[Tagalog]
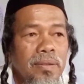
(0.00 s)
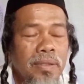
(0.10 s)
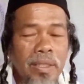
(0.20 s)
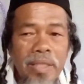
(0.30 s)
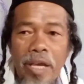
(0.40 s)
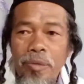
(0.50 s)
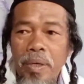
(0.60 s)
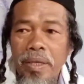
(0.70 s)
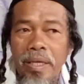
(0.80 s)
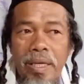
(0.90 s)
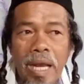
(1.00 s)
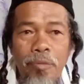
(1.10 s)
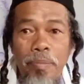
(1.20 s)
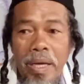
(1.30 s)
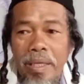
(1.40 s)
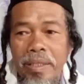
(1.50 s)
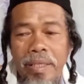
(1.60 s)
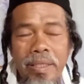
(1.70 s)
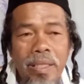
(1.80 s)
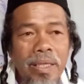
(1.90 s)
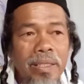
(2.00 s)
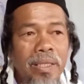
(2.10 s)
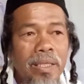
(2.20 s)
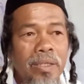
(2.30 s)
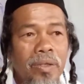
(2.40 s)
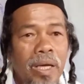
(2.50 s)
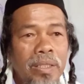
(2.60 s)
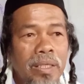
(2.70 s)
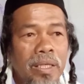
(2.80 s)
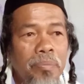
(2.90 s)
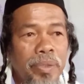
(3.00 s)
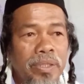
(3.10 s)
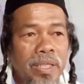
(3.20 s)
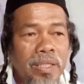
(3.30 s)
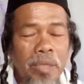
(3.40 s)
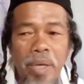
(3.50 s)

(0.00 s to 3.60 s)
And then tayo magreklamo bakit ganyan, ganyan yung ating naging presidente,